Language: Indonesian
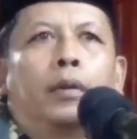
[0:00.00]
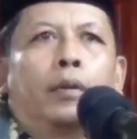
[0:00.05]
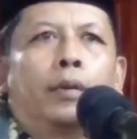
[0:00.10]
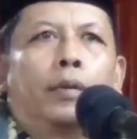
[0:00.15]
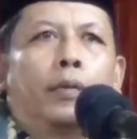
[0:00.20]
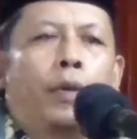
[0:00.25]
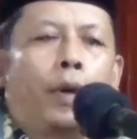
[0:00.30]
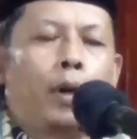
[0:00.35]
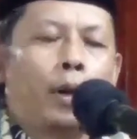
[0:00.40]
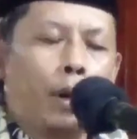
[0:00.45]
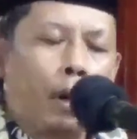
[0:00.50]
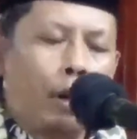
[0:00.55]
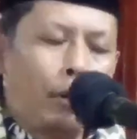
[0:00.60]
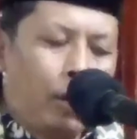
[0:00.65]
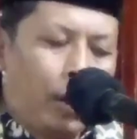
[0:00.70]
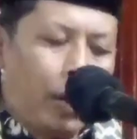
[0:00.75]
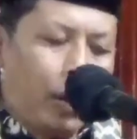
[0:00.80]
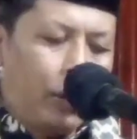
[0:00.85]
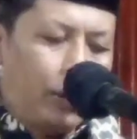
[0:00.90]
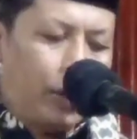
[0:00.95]
faqala
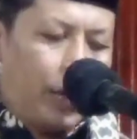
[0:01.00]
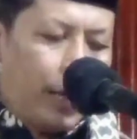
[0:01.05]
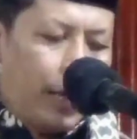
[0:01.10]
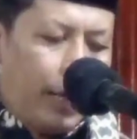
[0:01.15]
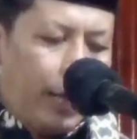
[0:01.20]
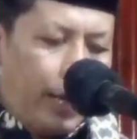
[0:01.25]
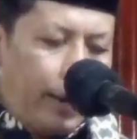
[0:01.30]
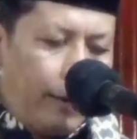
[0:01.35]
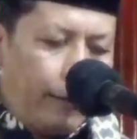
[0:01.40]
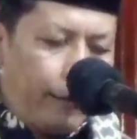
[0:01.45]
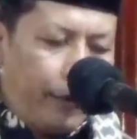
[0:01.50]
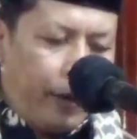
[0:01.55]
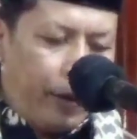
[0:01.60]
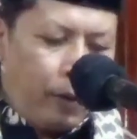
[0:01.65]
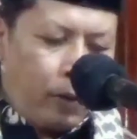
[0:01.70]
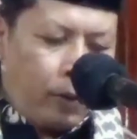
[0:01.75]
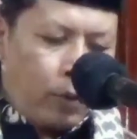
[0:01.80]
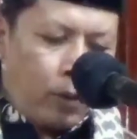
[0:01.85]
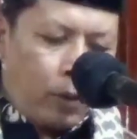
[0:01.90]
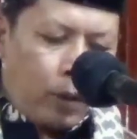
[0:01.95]
ta'ala
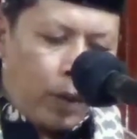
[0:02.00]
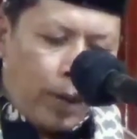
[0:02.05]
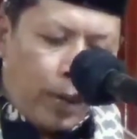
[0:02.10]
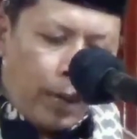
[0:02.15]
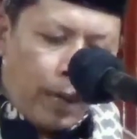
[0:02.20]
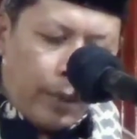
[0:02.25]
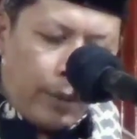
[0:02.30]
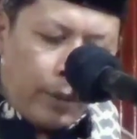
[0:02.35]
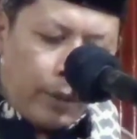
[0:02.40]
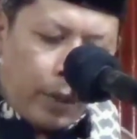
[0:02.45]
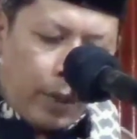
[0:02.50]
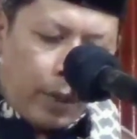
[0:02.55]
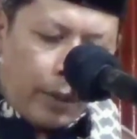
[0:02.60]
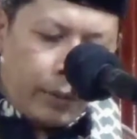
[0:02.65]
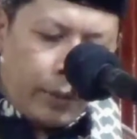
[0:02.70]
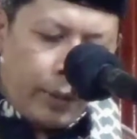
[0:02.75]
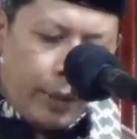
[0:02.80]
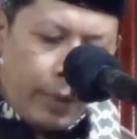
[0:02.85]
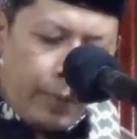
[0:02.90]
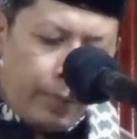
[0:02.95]
fil qur'anil
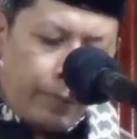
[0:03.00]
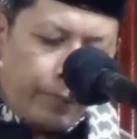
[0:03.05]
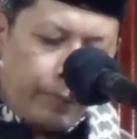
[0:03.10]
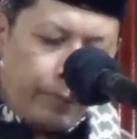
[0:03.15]
azim